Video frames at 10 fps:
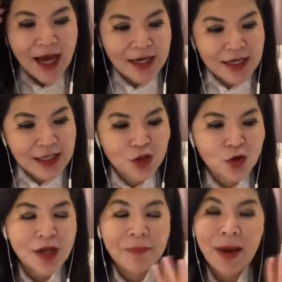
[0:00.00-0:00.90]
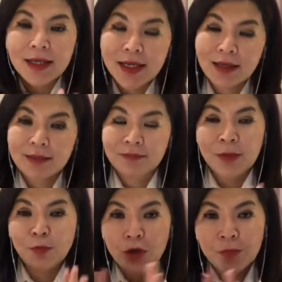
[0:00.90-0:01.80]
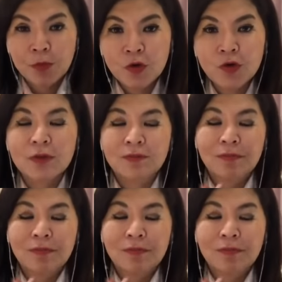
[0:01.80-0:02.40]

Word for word: hari ini jangan usah panik ibu-ibu